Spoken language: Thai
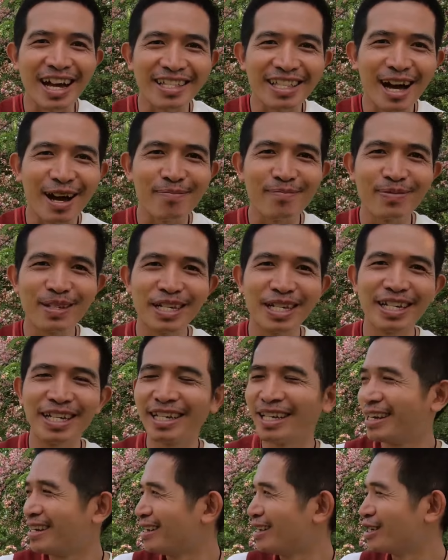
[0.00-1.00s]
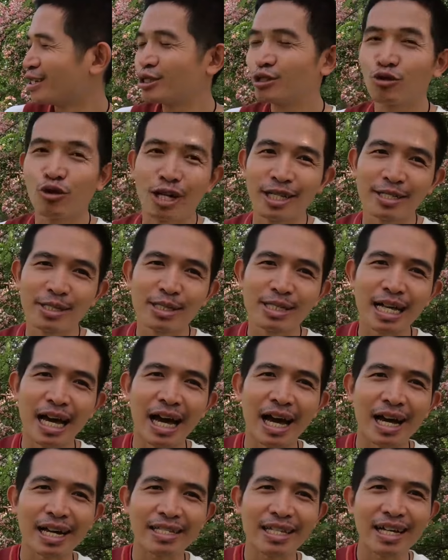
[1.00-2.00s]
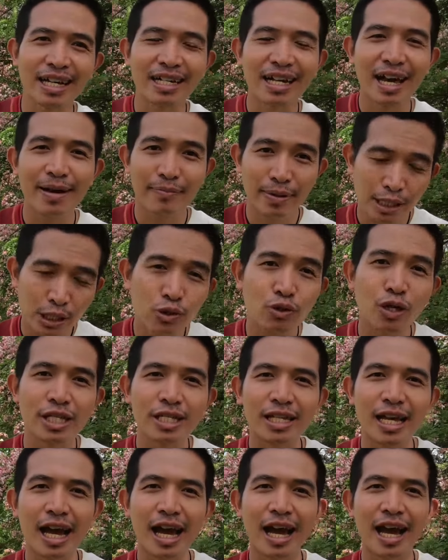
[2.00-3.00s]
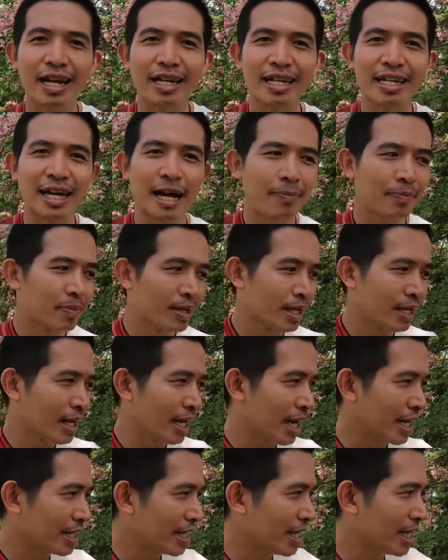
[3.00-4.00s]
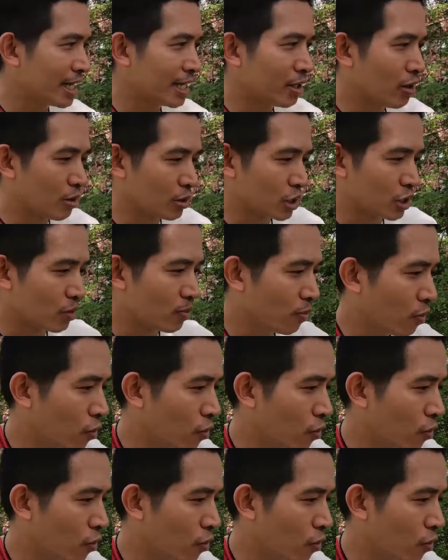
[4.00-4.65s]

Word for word: ถ่ายทำที่สวนสาธารณะเป็นสวนชานะครับไอที่เห็นดอกสีช